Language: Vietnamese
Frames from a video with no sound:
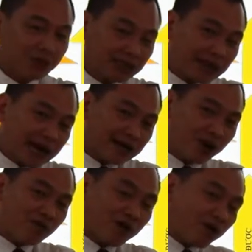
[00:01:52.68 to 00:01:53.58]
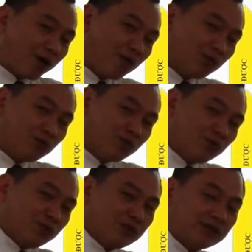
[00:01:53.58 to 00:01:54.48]
biết tác động vào đâu
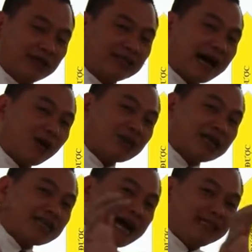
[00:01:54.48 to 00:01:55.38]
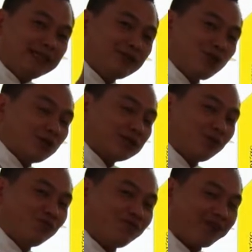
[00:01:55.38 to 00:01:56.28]
để tạo ra giá trị cho cuộc
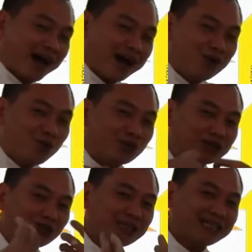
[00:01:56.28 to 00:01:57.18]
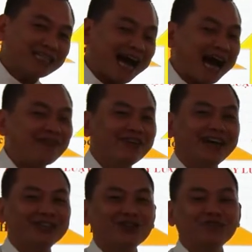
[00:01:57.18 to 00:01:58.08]
sống, và cuộc sống sẽ trả
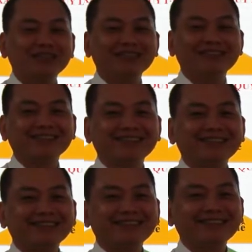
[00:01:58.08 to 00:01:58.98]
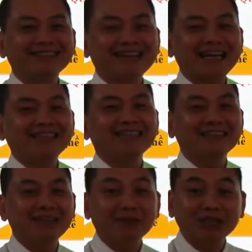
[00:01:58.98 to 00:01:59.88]
về cho mình giá trị
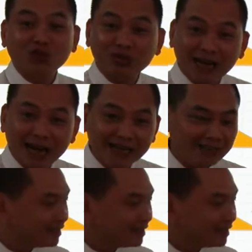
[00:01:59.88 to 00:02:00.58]
để mình tồn tại.